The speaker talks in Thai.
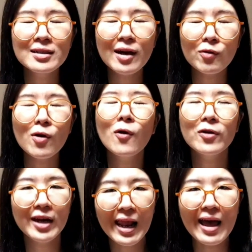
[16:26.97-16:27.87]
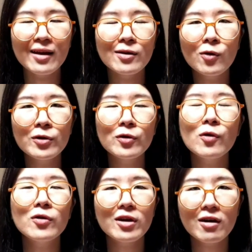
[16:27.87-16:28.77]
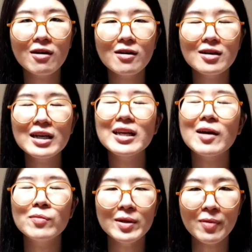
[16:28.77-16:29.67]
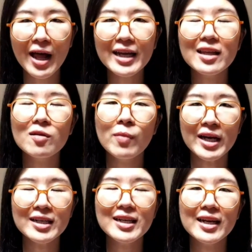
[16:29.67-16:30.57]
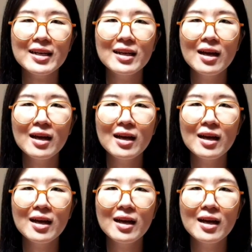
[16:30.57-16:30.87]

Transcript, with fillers: คือเราก็คนแหละคนทุกคนก็เคยทำผิดพลาดกันมาทั้งนั้น